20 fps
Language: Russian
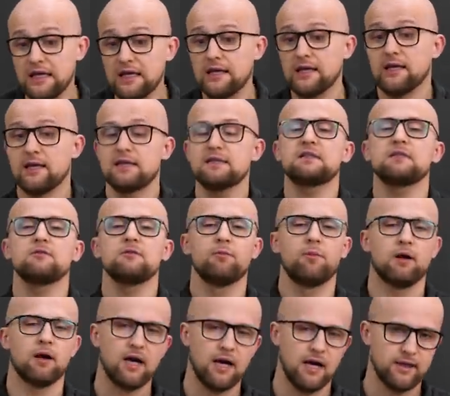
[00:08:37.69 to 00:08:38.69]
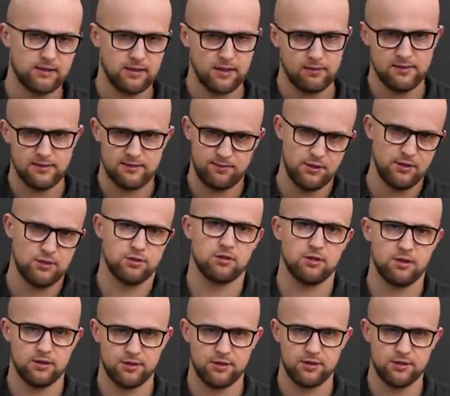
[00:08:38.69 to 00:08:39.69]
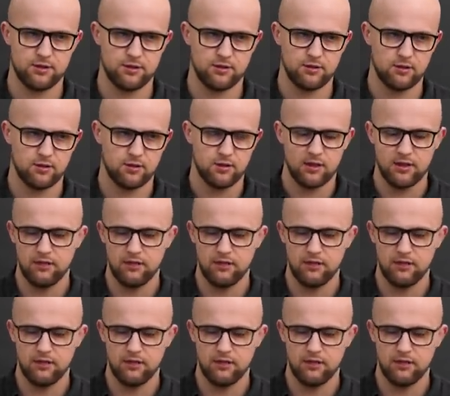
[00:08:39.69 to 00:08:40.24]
если вы богатая, обеспеченная женщина,